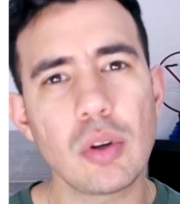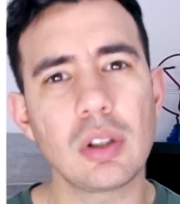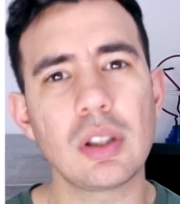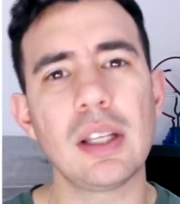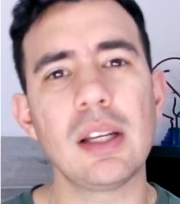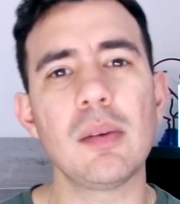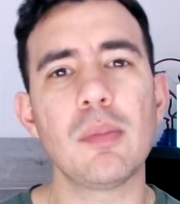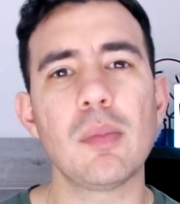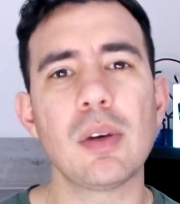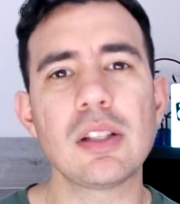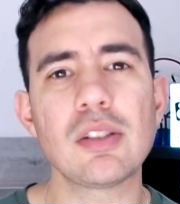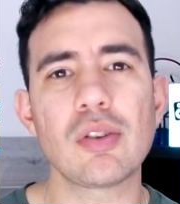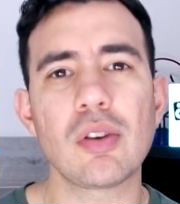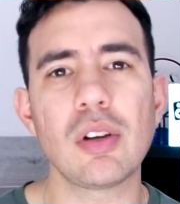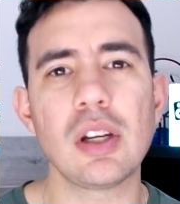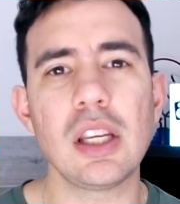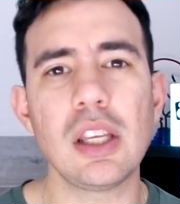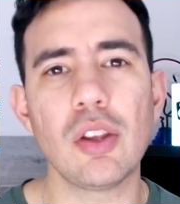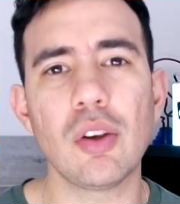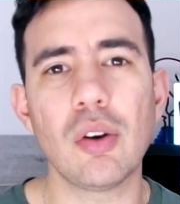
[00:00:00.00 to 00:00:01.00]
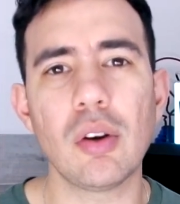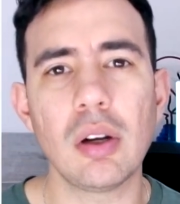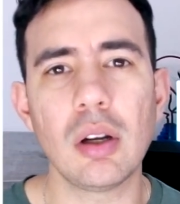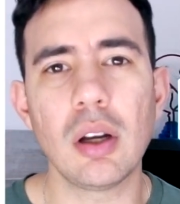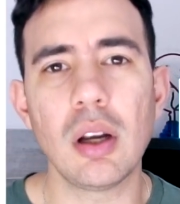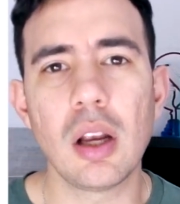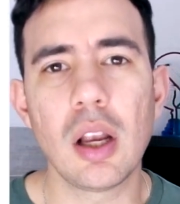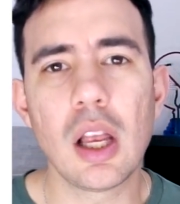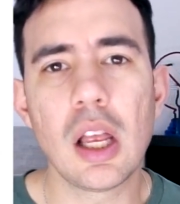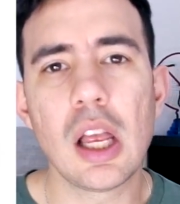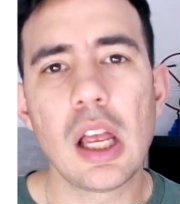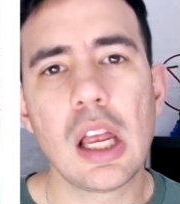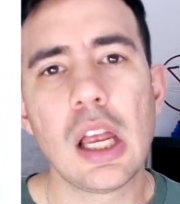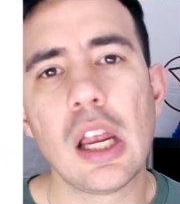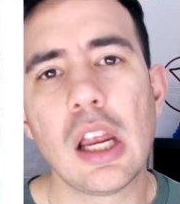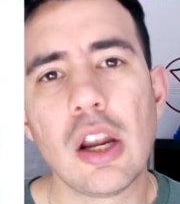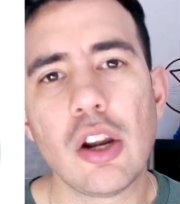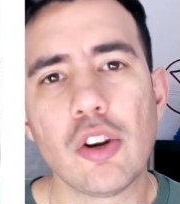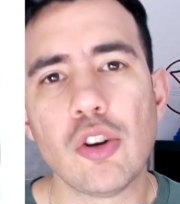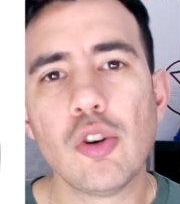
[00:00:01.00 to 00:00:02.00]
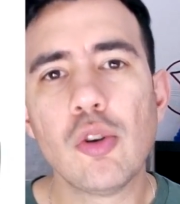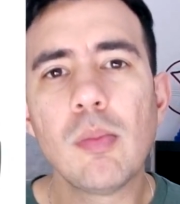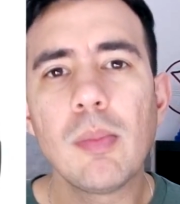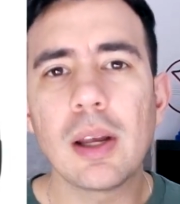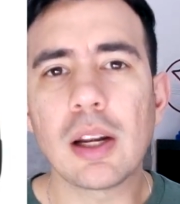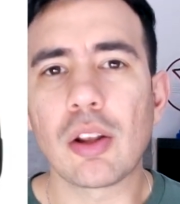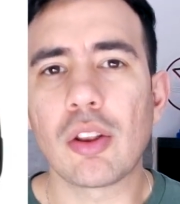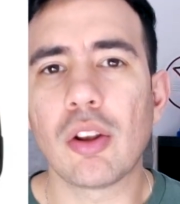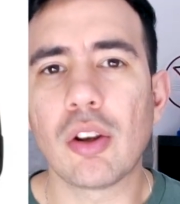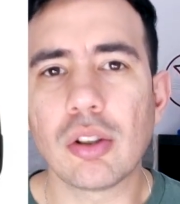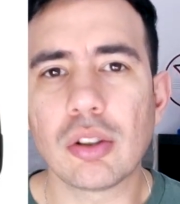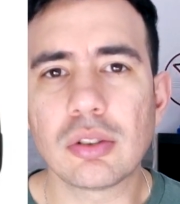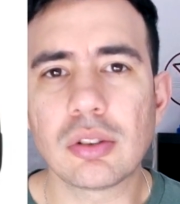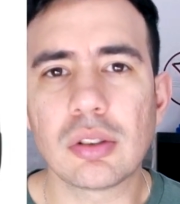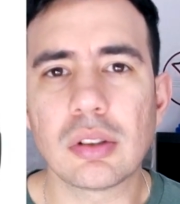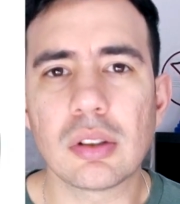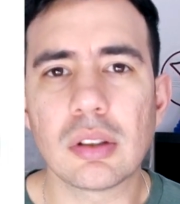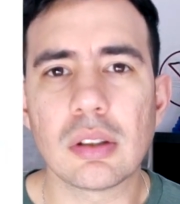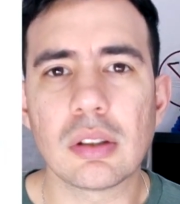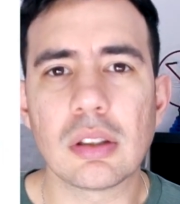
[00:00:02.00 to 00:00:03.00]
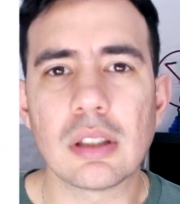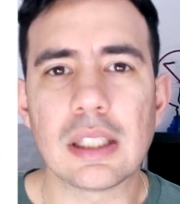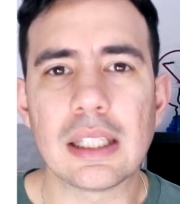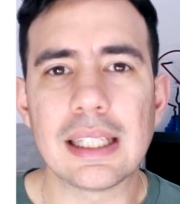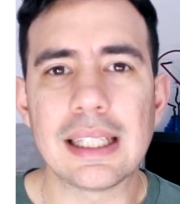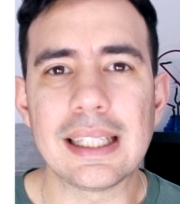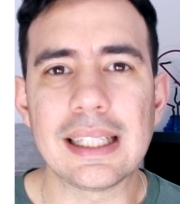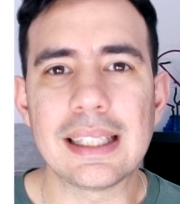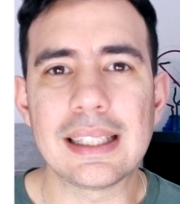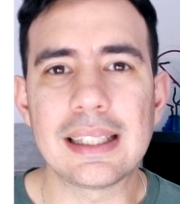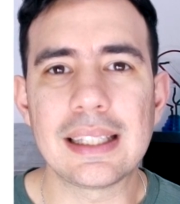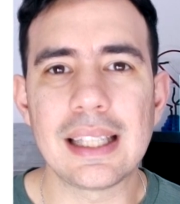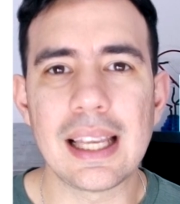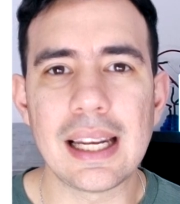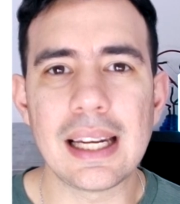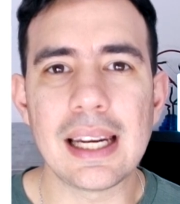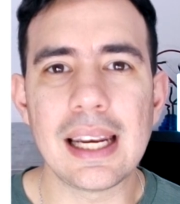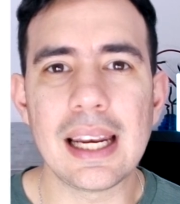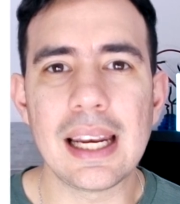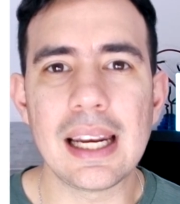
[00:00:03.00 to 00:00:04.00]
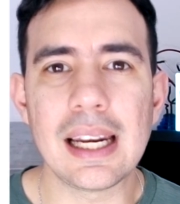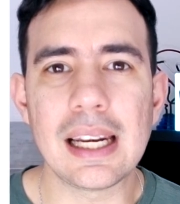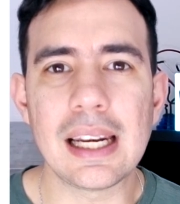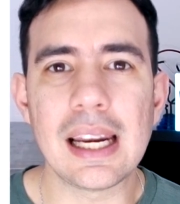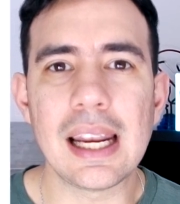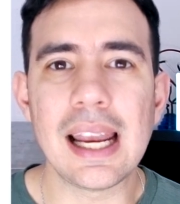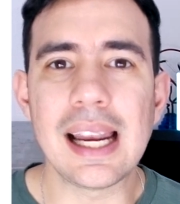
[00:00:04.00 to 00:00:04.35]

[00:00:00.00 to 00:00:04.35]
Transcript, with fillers: uno, tienen buen sonido. Número dos, tienen